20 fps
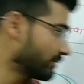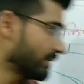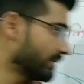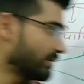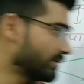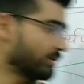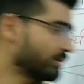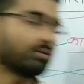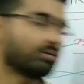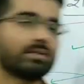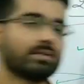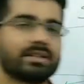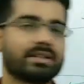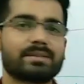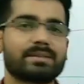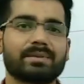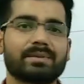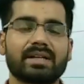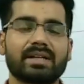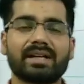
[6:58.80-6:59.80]
सुनिश्चित हो
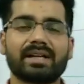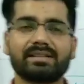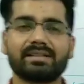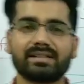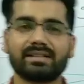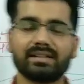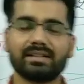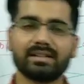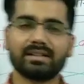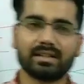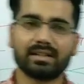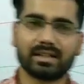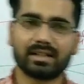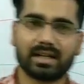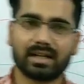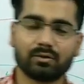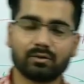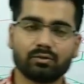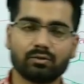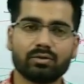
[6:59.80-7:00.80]
किस प्रकार से
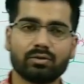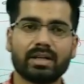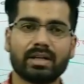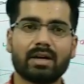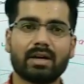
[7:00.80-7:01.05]
कानून को